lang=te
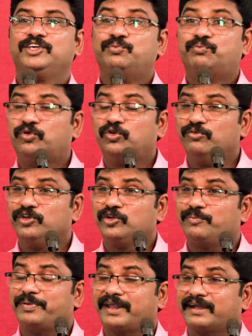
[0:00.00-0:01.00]
ఇప్పుడు మీరు
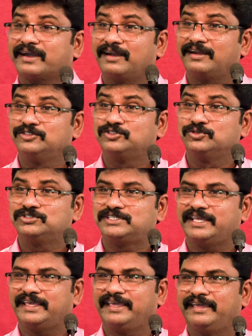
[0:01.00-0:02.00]
పెరకాలను చూస్తే